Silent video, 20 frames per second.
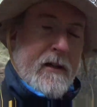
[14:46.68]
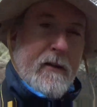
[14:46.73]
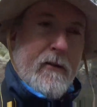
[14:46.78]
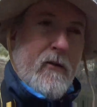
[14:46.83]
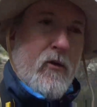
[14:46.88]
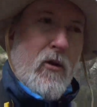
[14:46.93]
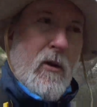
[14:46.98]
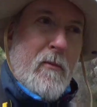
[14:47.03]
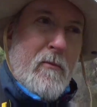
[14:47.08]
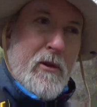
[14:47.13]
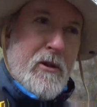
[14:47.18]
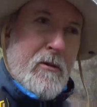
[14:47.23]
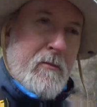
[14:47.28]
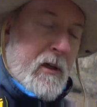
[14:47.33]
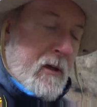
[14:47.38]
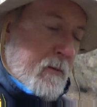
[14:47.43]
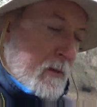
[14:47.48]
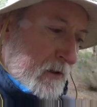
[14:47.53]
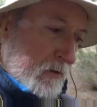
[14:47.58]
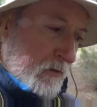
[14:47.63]
o
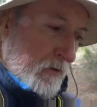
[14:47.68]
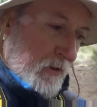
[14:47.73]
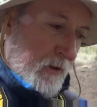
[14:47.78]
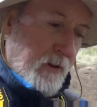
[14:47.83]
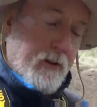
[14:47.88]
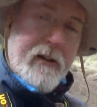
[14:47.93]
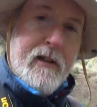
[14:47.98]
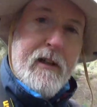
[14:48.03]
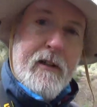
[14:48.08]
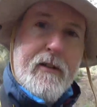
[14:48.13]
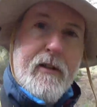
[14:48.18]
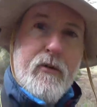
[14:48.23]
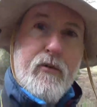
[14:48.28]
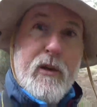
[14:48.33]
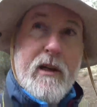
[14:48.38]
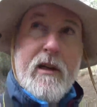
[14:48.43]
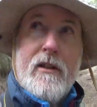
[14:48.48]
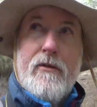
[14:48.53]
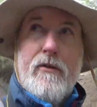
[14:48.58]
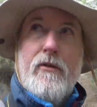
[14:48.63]
aproximadamente un centenar de
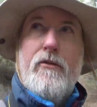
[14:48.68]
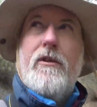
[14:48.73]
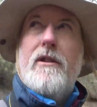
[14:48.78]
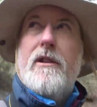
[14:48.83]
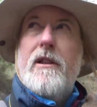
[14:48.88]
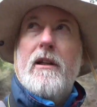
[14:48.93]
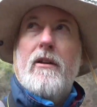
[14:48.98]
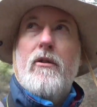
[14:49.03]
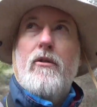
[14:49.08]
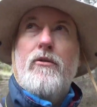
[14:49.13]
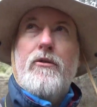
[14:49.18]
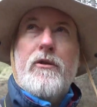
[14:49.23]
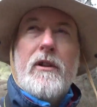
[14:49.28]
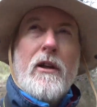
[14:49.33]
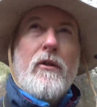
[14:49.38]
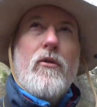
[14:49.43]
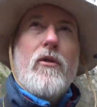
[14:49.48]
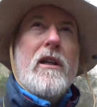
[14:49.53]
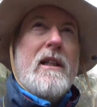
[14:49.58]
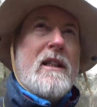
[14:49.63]
lugares donde se
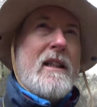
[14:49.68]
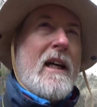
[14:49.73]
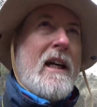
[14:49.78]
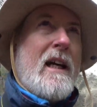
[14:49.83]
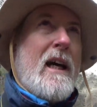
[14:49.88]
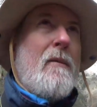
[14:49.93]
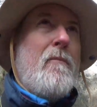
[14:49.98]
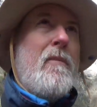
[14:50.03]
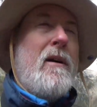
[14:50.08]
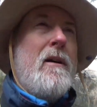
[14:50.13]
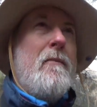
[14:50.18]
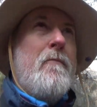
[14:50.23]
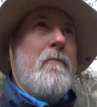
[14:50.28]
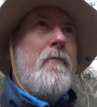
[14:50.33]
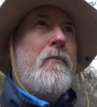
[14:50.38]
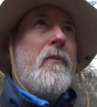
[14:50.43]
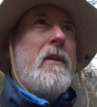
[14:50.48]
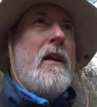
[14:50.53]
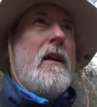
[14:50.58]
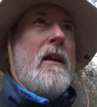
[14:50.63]
encontraron esta capa,
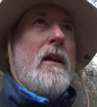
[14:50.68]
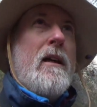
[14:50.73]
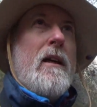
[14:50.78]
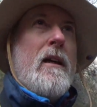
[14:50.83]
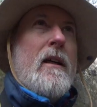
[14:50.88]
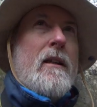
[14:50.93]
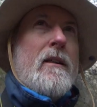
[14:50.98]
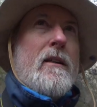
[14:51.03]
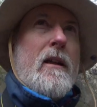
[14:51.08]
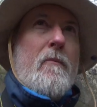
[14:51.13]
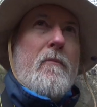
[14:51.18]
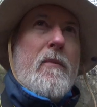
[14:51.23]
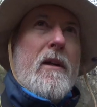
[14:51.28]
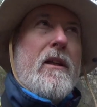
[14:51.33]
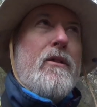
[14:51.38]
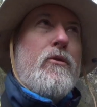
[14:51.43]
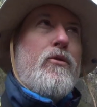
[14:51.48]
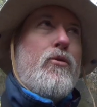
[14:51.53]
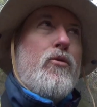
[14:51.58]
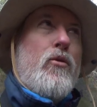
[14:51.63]

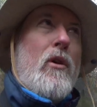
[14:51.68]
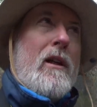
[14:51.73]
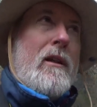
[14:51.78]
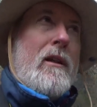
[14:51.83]
también su